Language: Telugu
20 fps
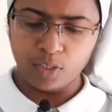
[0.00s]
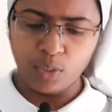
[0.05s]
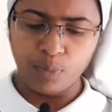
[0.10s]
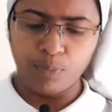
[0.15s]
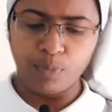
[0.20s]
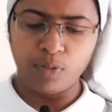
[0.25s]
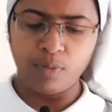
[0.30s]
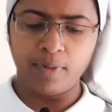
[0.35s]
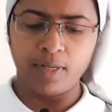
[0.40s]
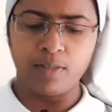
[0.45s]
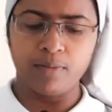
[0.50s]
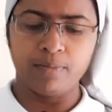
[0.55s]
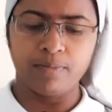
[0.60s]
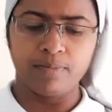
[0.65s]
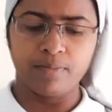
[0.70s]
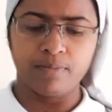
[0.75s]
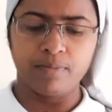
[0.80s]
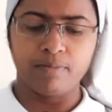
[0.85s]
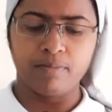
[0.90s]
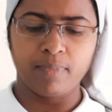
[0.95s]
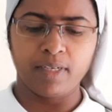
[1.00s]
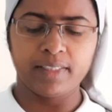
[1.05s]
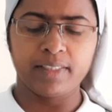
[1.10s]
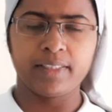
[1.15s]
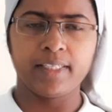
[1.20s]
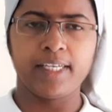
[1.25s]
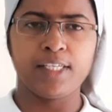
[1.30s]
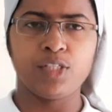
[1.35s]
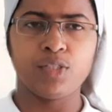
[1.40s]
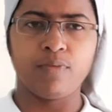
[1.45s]
ఇప్పుడు మనం
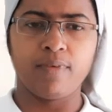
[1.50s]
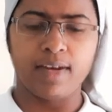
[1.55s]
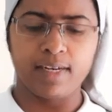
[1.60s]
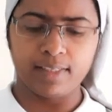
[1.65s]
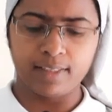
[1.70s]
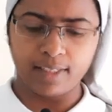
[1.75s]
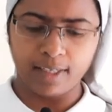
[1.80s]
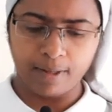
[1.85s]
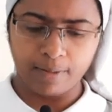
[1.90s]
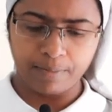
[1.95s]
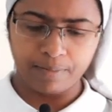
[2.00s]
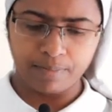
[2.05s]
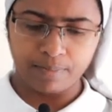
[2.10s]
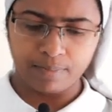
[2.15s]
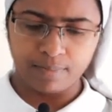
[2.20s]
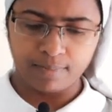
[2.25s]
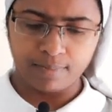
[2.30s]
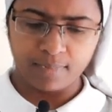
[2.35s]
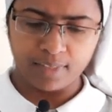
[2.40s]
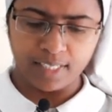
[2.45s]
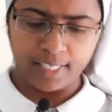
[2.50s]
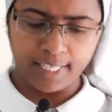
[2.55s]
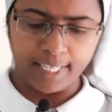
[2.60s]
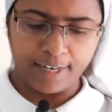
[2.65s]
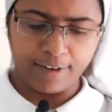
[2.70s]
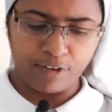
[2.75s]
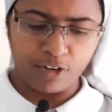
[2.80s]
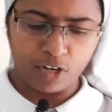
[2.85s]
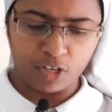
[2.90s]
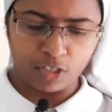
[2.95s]
మత్తైసు వార్త
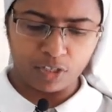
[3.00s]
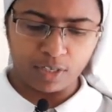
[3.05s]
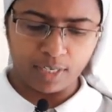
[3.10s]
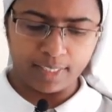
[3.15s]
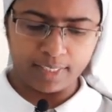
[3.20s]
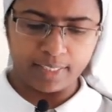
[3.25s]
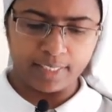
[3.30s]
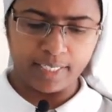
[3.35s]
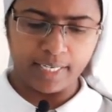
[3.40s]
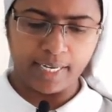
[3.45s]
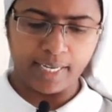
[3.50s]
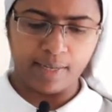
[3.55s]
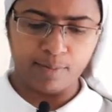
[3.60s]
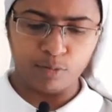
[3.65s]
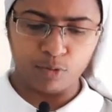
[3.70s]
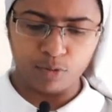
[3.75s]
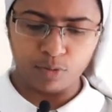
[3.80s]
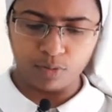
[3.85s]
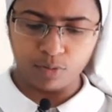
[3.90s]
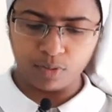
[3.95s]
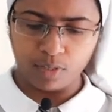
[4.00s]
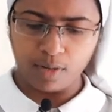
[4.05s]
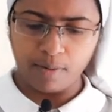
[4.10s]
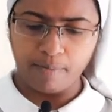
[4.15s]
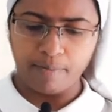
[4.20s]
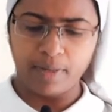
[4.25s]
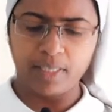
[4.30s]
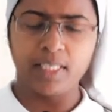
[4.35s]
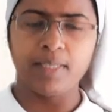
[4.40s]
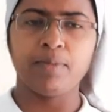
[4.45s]
ఇరవై ఒకటో అధ్యాయము
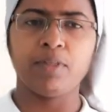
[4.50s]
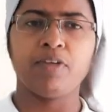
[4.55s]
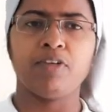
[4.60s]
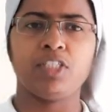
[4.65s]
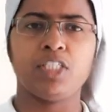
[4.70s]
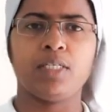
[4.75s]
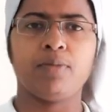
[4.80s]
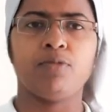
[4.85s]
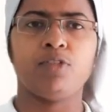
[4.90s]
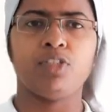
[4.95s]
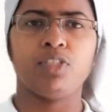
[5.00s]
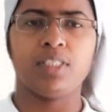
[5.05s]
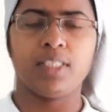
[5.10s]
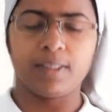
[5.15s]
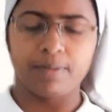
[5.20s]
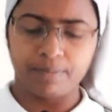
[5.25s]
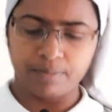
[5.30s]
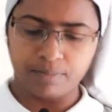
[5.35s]
పద్దెనిమిదవ వచనం నుంచి